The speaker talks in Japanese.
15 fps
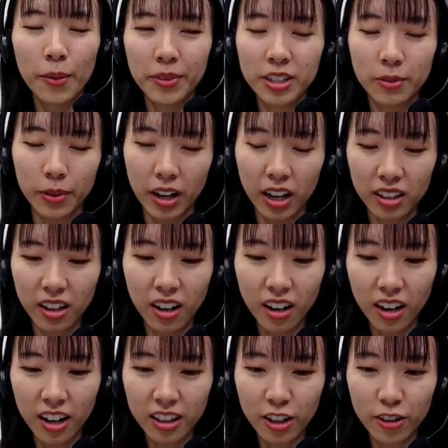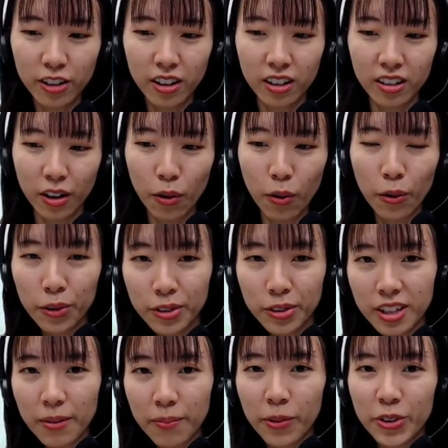いつも働かれてる中でこういう
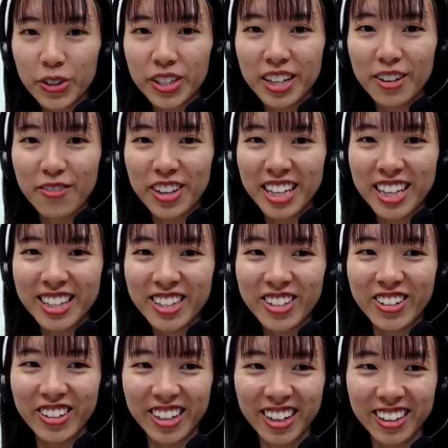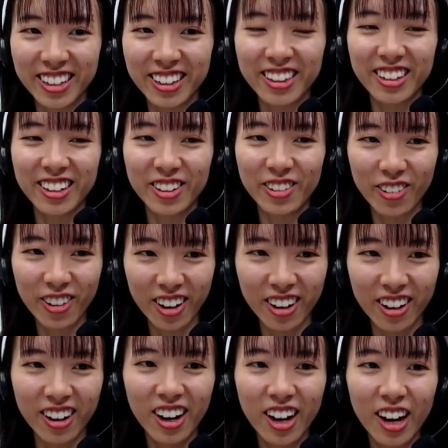専門性身につくなだったりと
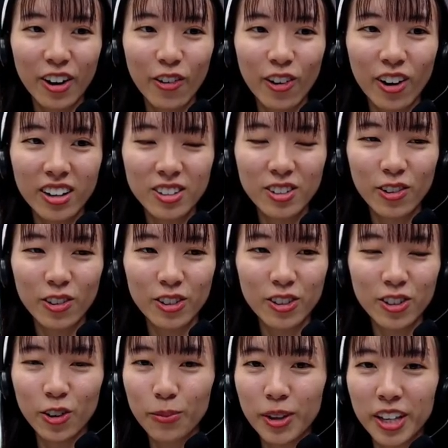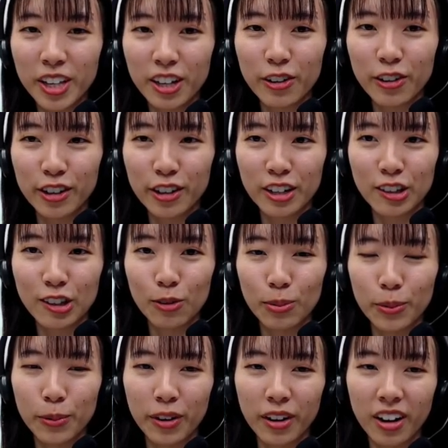か、ここがすごい強みになるなっていう部
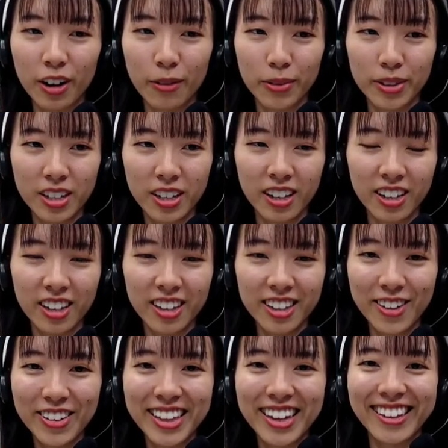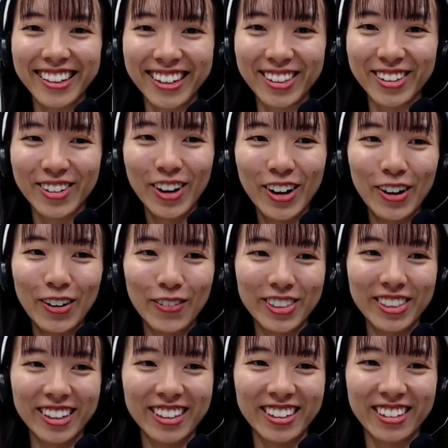分があればぜひ聞いてみたいなと思っ
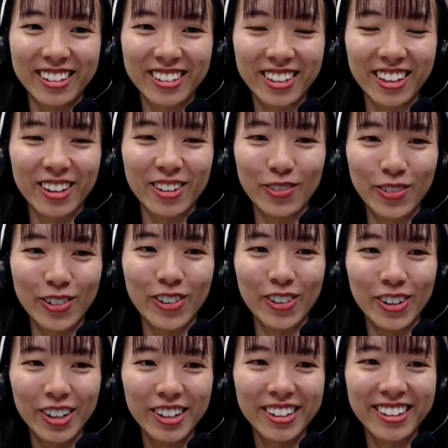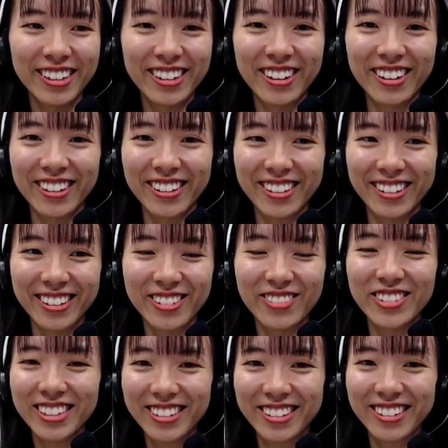てたんですけれども、いかがだったりし
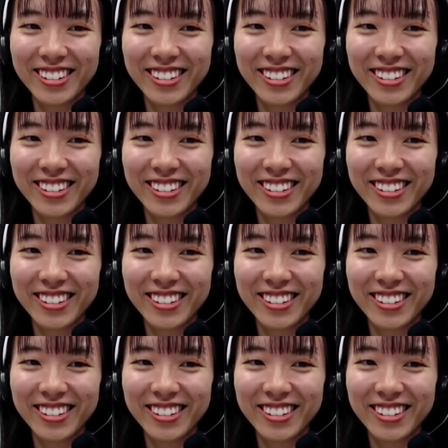ますか